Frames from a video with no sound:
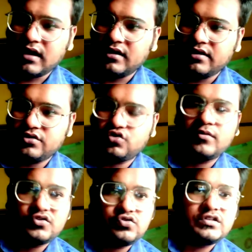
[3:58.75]
আর
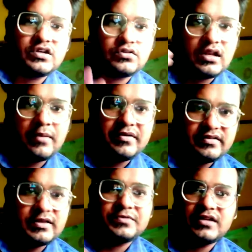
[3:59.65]
তোমরা যদি চাও তাহলে আমি
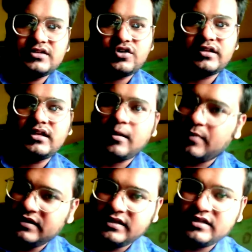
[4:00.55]
ডিসক্রিপশানে তার
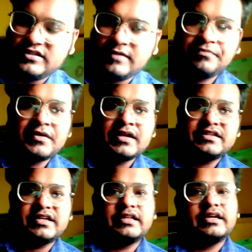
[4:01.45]
নাম্বার দিয়ে দিচ্ছি
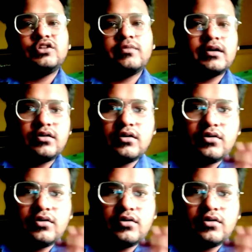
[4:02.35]
সেখান থেকে তোমরা